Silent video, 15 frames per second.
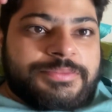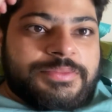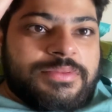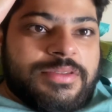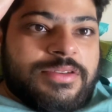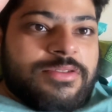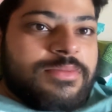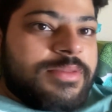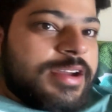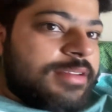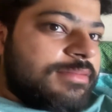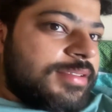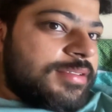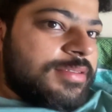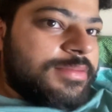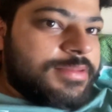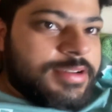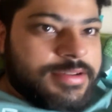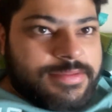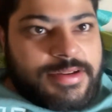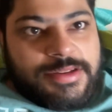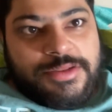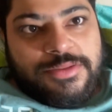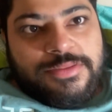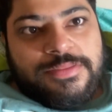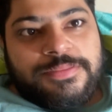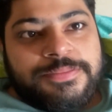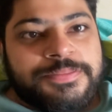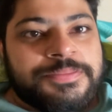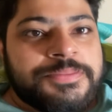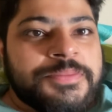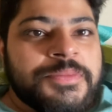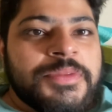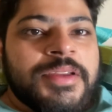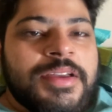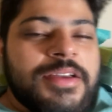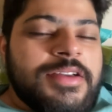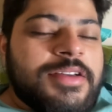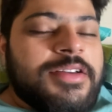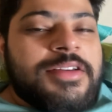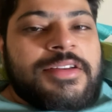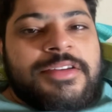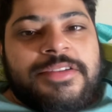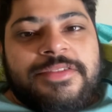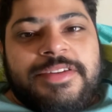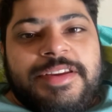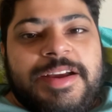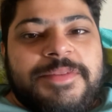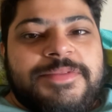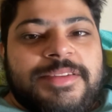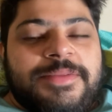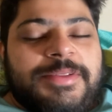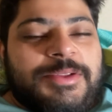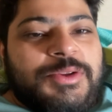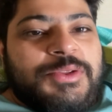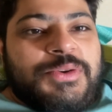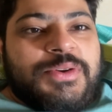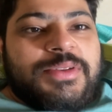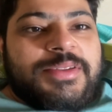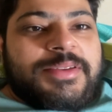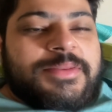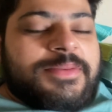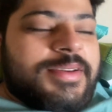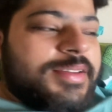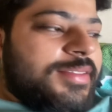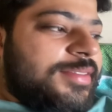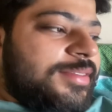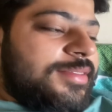तो देखो बाल बाल कब कटवाता हूँ फिर आपसे मिलता हूँ थोड़ी देर बाद